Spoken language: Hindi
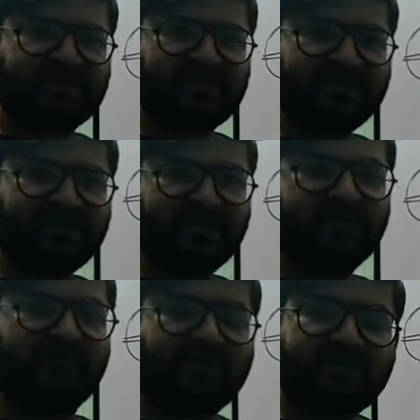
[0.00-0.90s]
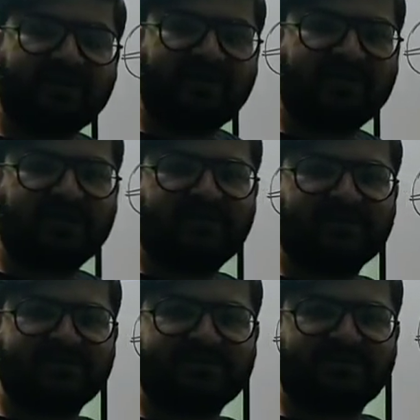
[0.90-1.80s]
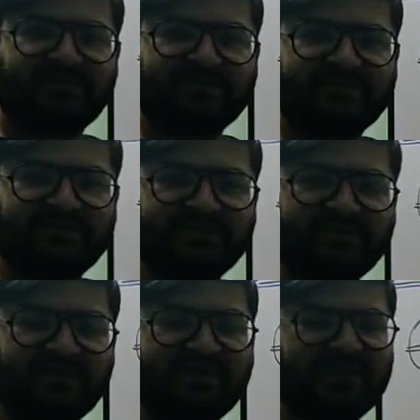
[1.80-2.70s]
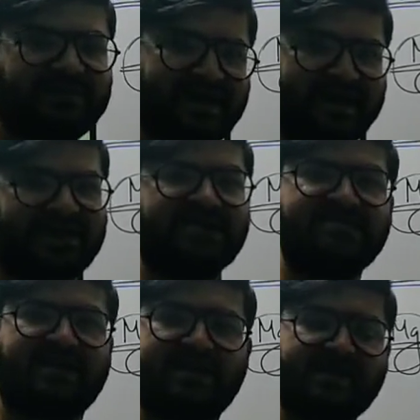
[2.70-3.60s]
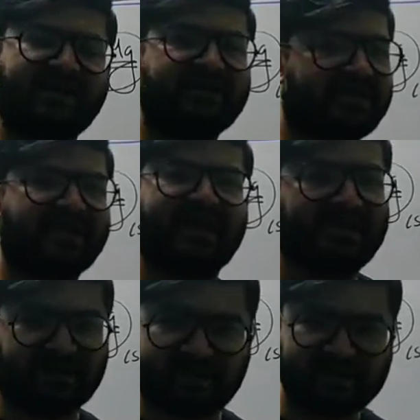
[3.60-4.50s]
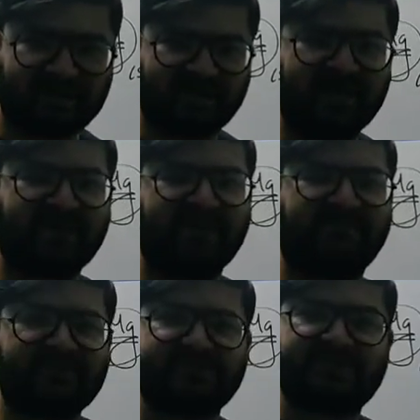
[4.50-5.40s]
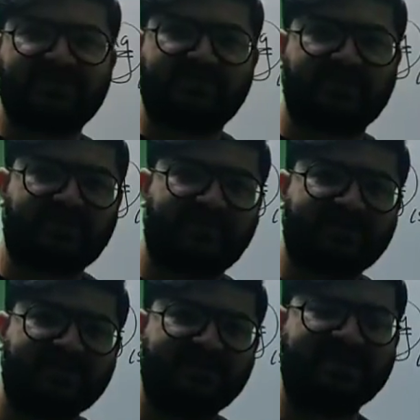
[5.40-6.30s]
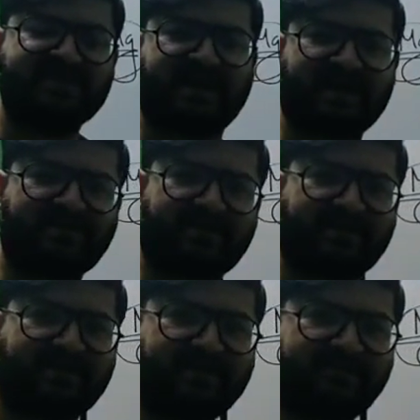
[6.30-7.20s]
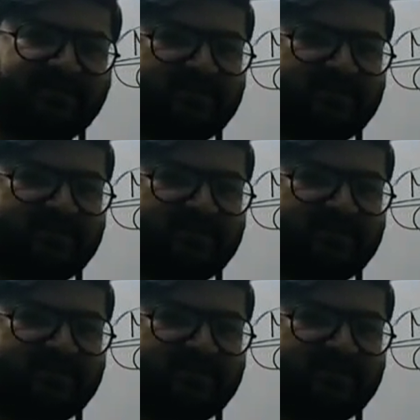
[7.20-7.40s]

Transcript: कर रहे बर्न कर रहे प्रेजेंस ऑफ ऑक्सीजन डायरेक्ट ये जलेगा क्या नहीं डायरेक्ट नहीं जलेगा इट फर्स्ट हैज टू बी रब विद सैंड पेपर